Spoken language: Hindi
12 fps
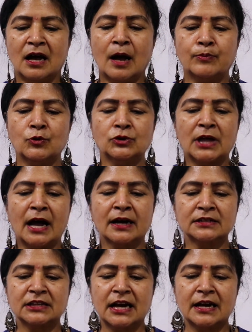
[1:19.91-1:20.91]
आपको
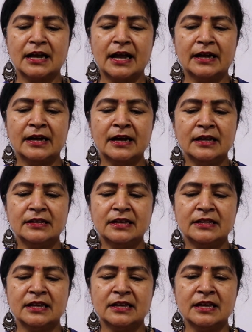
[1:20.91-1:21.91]
धागा चलाना आएगा
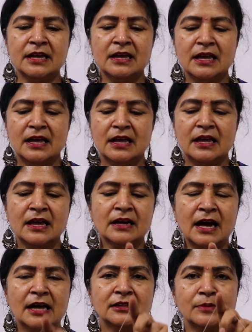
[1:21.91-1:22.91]
ये देखिए
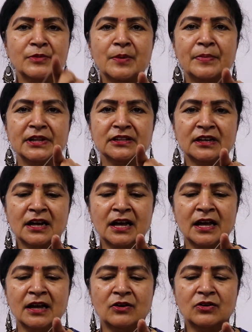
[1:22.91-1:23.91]
एक हाथ हमने बंद करा
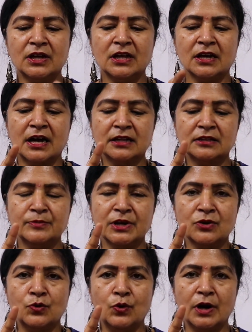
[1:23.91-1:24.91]
है और एक हाथ
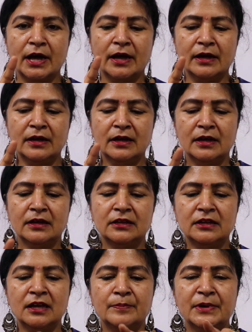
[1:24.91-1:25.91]
हमने खोला है
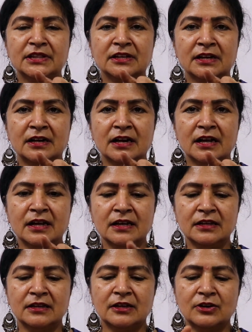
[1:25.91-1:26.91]
ये बंद कर रहे हैं
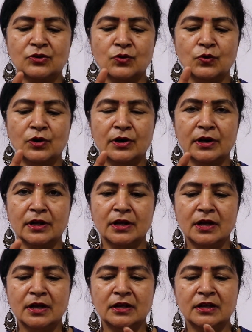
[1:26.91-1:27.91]
ये खोल रहे
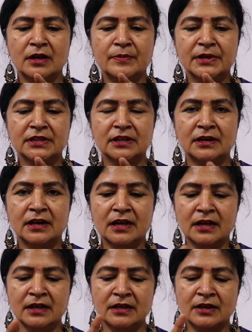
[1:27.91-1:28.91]
हैं ये बंद कर रहे
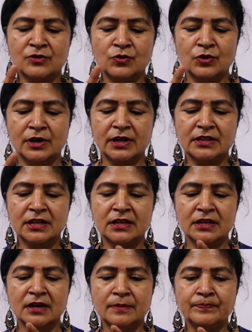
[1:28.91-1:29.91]
हैं ये खोल रहे हैं
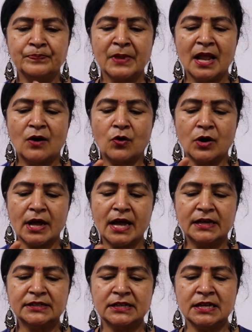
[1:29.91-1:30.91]
देखिए हम और
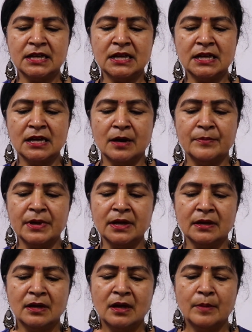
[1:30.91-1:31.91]
ऐसे ही
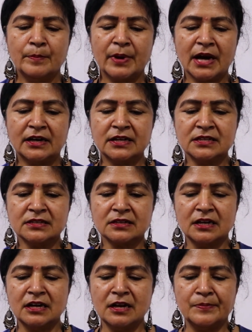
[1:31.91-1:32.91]
हमें प्रैक्टिस
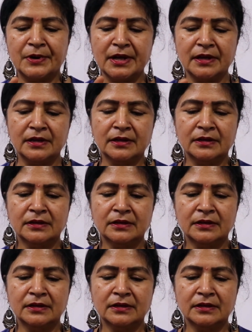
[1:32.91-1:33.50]
करनी पड़ेगी